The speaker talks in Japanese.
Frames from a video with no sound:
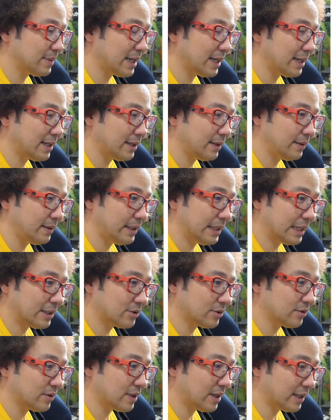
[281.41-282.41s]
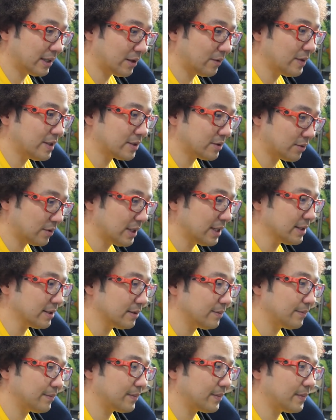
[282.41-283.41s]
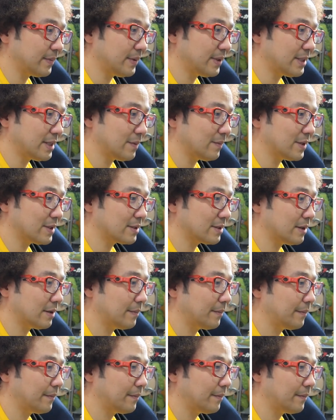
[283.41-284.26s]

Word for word: つ、まあ薬草とか買った方がいいんですけど、とりあえず行っちゃいますか。